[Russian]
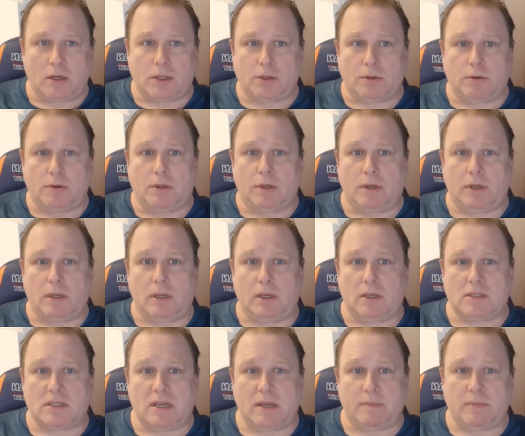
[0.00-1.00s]
кто-то
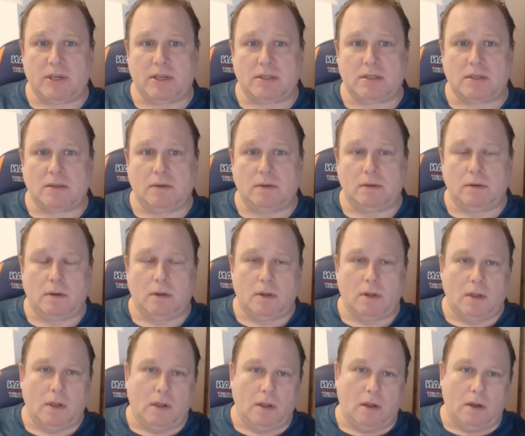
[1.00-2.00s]
не заметил
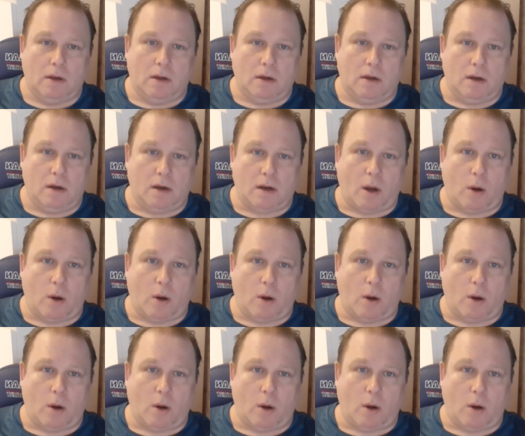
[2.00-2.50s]
э,